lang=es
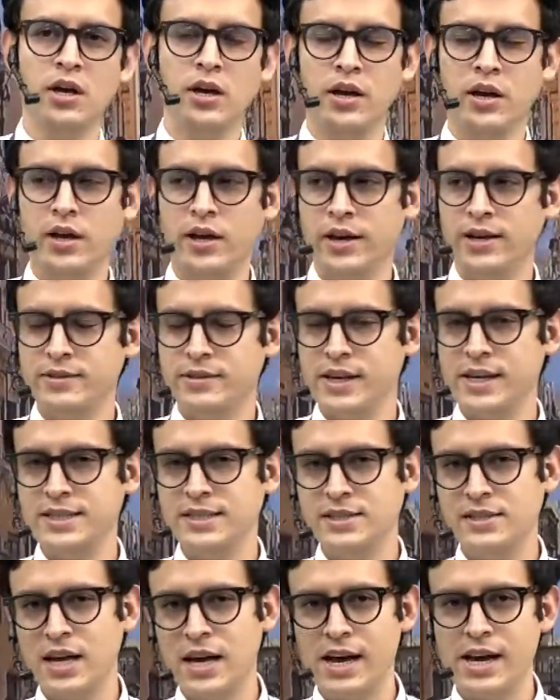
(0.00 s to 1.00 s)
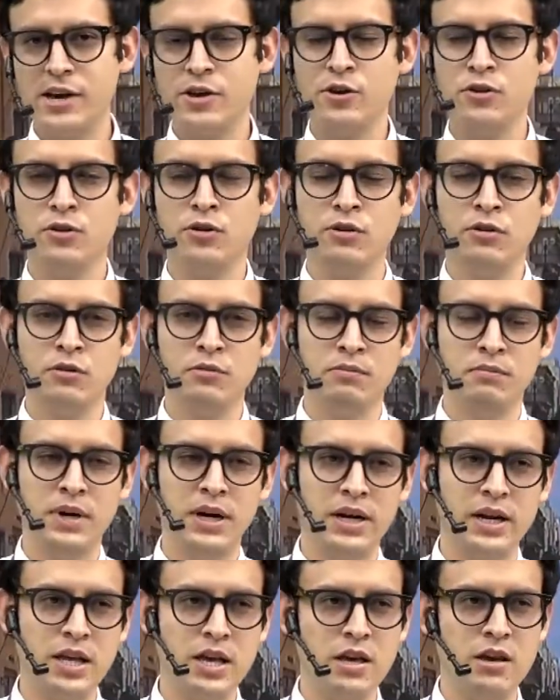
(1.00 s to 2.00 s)
eh, este ensayo
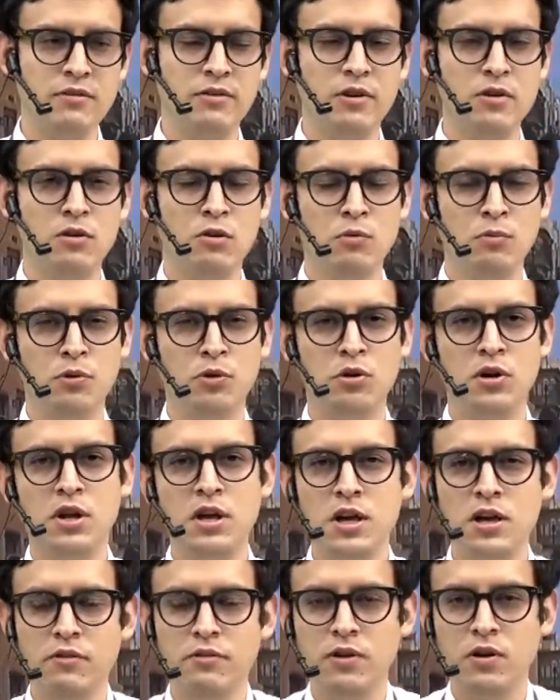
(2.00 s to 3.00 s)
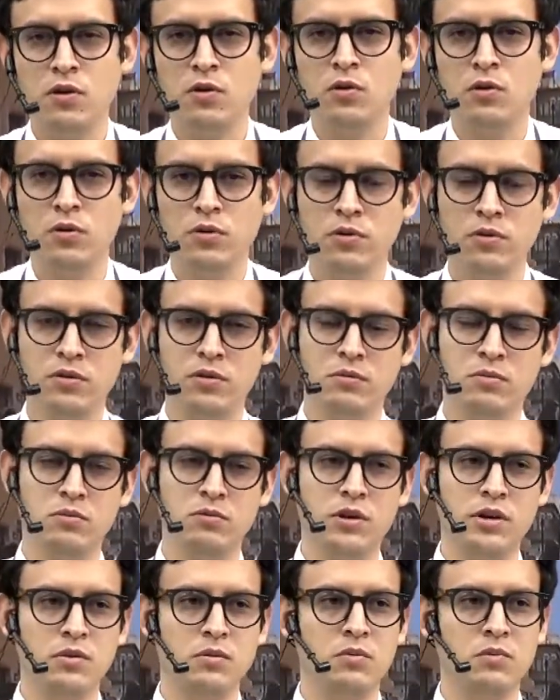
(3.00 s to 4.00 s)
magnífico, prolífico,
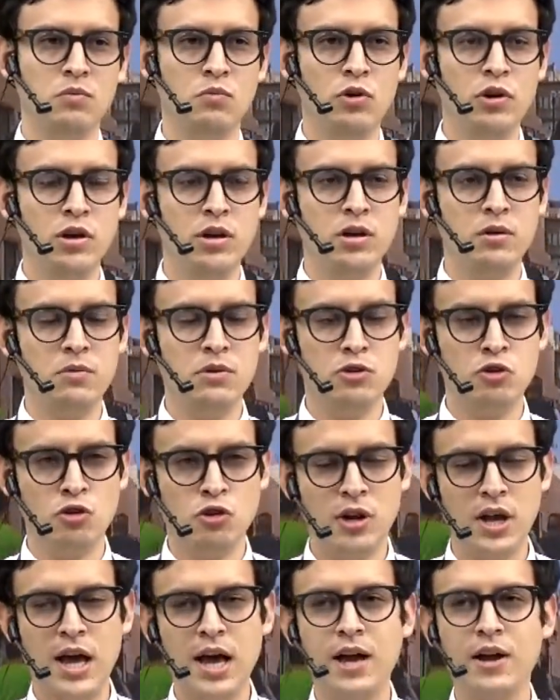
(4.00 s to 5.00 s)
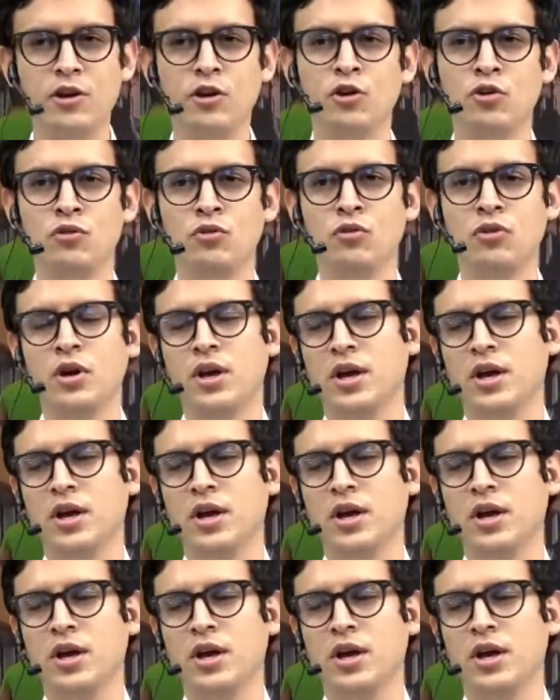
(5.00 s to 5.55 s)
muy, muy visionario.